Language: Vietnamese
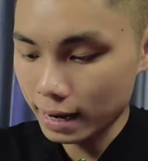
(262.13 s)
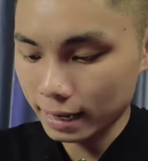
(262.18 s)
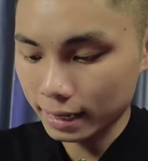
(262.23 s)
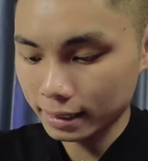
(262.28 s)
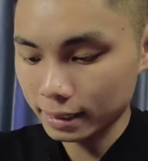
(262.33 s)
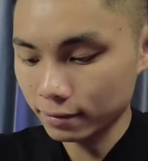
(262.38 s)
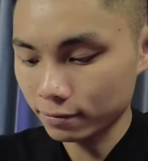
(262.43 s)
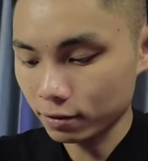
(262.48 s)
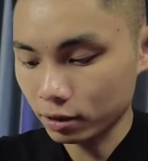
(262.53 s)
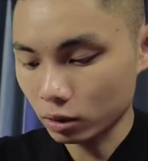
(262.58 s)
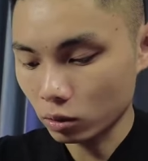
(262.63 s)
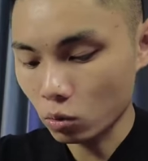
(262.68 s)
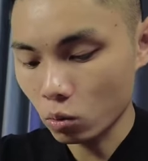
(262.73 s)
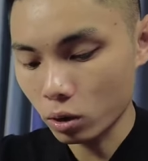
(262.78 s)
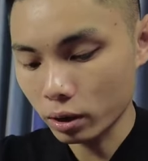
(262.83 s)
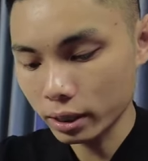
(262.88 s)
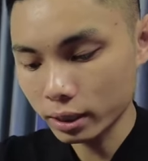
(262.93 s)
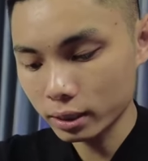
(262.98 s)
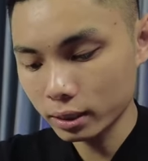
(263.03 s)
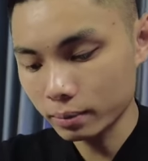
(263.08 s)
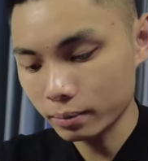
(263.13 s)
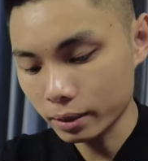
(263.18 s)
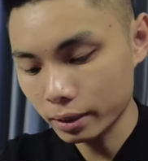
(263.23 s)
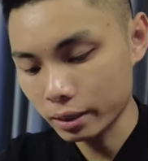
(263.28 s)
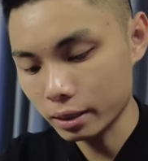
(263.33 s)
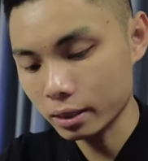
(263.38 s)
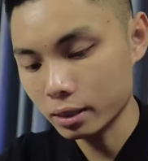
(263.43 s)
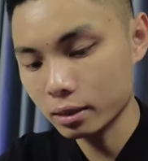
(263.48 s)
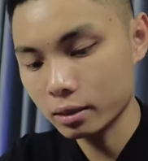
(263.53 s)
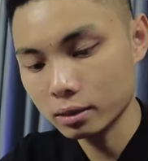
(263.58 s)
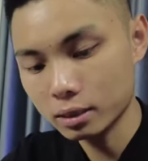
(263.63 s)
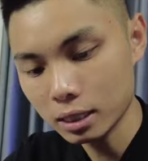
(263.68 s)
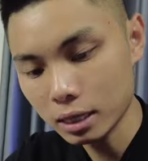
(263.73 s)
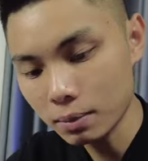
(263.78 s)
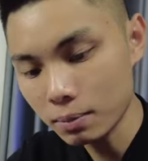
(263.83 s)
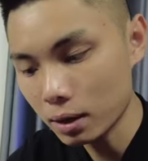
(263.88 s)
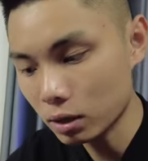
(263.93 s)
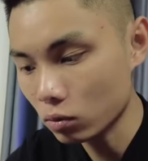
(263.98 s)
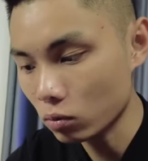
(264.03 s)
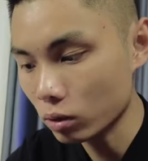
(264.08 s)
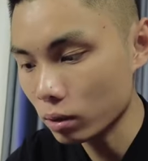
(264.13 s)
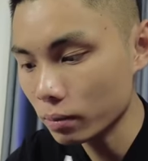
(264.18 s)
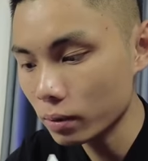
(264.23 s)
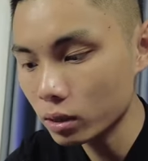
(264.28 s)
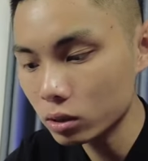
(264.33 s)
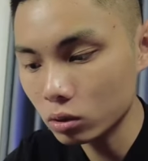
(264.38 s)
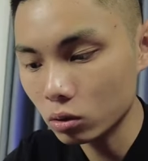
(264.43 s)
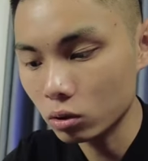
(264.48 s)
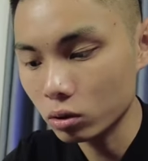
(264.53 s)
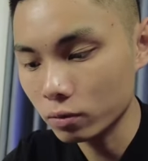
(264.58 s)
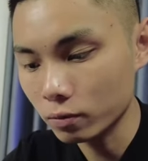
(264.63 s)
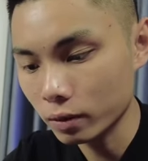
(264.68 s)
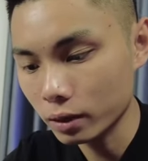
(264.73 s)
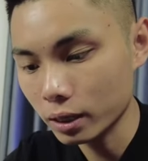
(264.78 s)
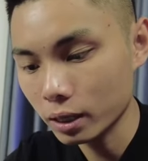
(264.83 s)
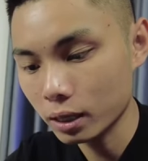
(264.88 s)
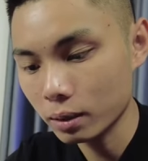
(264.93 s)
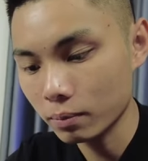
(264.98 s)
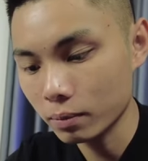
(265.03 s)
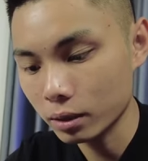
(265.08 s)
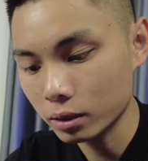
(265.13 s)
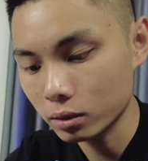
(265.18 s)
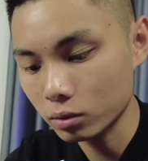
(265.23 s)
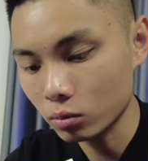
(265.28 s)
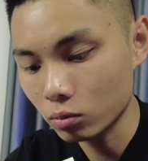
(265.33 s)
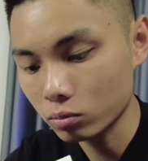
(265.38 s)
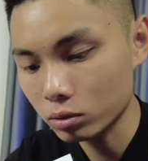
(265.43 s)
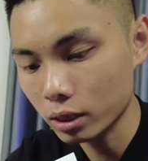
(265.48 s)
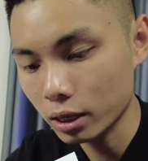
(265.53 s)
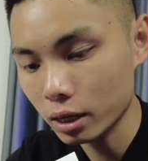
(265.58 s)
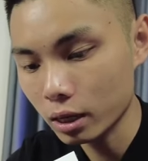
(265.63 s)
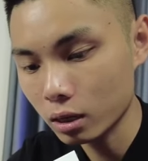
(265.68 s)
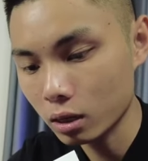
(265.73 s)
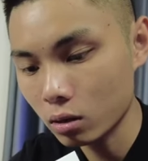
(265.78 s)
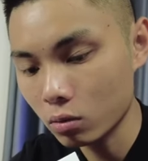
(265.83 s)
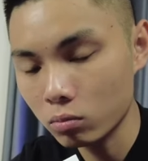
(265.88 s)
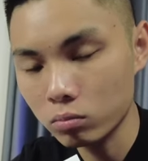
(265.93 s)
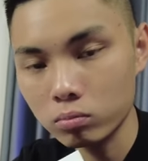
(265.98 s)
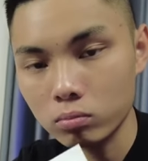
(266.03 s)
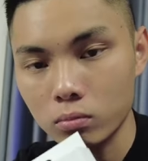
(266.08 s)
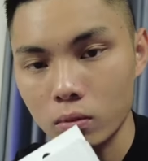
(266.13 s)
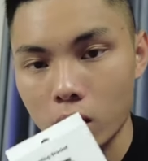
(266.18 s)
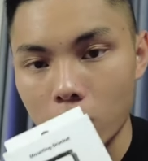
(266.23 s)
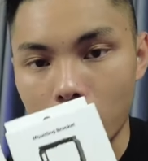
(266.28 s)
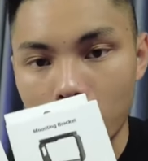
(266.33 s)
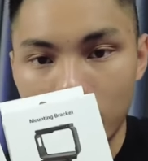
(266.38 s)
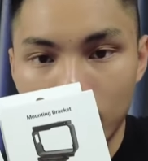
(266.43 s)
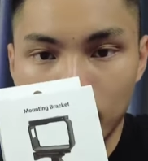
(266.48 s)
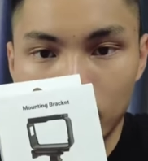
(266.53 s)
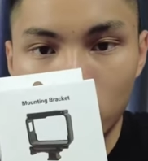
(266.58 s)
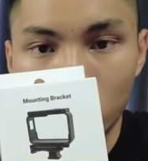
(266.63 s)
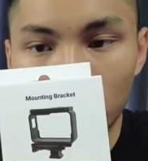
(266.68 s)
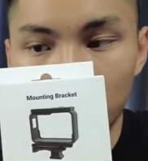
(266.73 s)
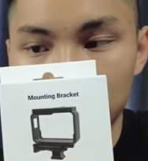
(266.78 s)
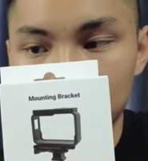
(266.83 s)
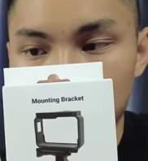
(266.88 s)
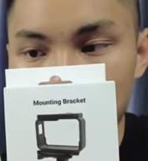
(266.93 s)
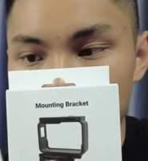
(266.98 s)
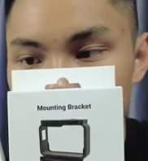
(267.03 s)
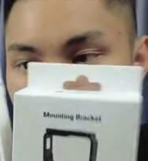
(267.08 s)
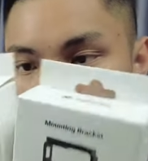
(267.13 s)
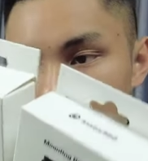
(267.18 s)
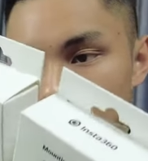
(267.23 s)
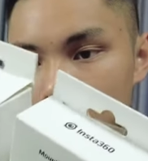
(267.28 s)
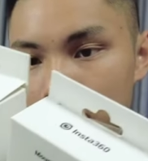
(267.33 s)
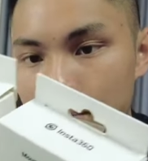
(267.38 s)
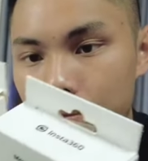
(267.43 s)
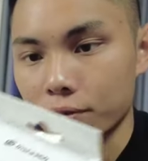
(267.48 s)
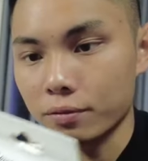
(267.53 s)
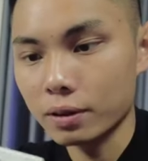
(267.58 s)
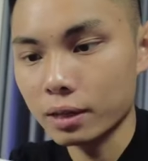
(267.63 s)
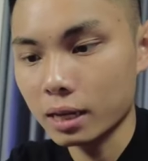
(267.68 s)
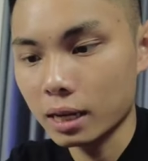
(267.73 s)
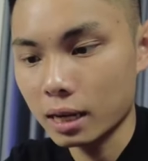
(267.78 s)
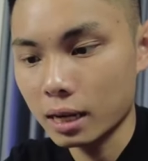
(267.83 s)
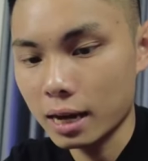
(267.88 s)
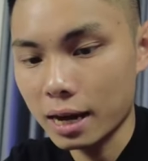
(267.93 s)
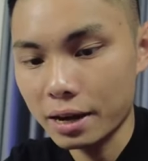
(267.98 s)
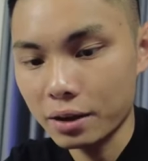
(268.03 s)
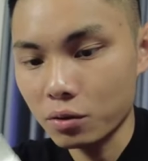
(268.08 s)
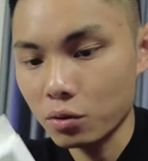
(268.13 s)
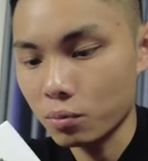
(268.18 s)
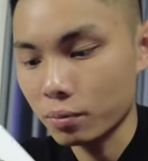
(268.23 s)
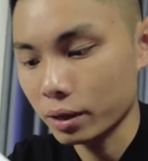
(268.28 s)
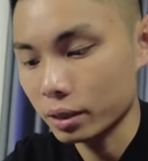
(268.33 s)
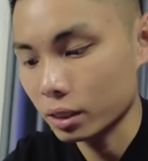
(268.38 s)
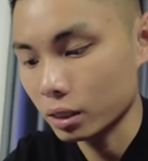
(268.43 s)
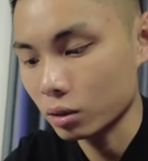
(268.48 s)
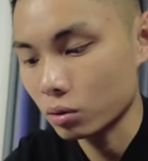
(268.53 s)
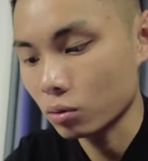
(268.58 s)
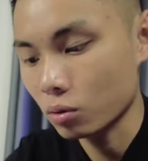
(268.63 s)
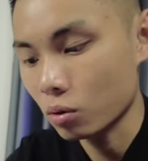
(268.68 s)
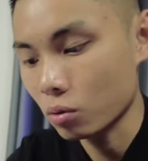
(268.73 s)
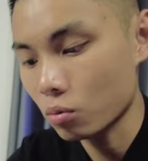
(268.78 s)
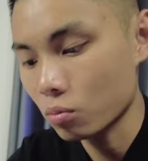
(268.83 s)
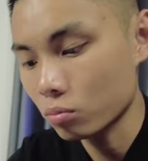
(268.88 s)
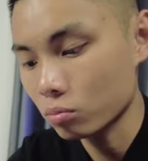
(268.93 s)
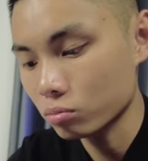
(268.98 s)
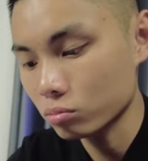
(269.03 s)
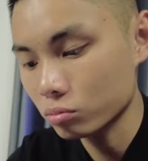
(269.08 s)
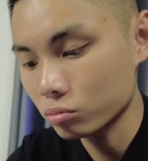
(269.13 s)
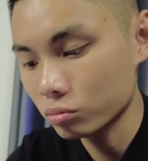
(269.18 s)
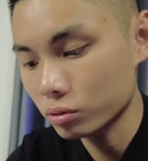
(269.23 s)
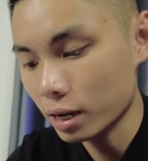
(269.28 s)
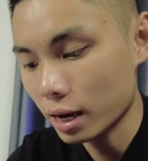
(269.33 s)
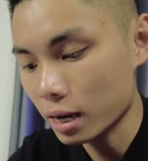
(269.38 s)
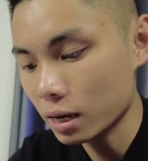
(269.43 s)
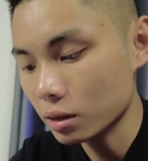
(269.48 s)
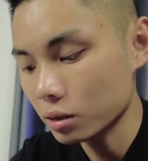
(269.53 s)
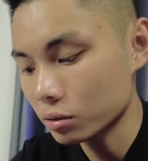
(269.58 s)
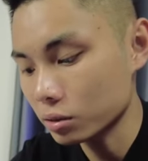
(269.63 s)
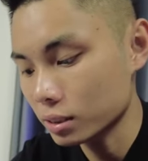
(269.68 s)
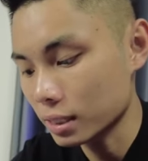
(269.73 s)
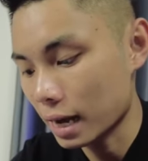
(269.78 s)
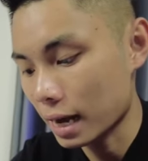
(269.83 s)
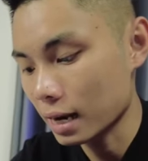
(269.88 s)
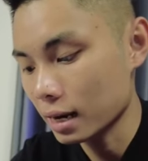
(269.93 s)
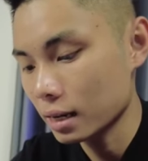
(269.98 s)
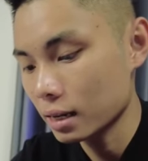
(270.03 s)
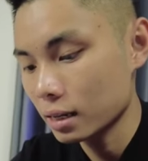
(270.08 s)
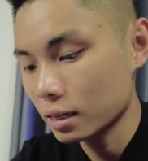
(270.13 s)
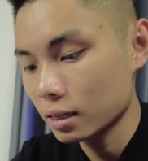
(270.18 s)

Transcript: hai cái thành phần cuối này thì mình à, chắc các bạn cũng đã biết rồi vậy nên là mình cũng sẽ không mở hai cái hộp đấy ra bởi vì là hai cái hộp này thì nó cũng khá là đơn giản